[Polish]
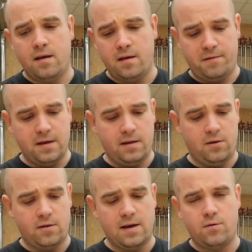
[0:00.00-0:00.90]
e, wtedy
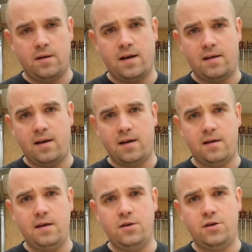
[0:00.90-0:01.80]
to nakładanie
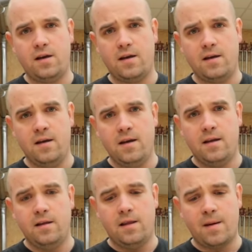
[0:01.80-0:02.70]
idzie
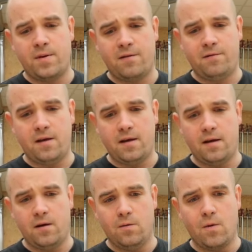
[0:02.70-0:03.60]
naprawdę
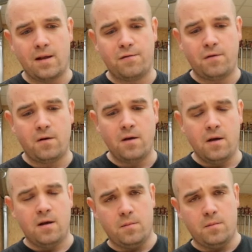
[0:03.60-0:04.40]
łatwo.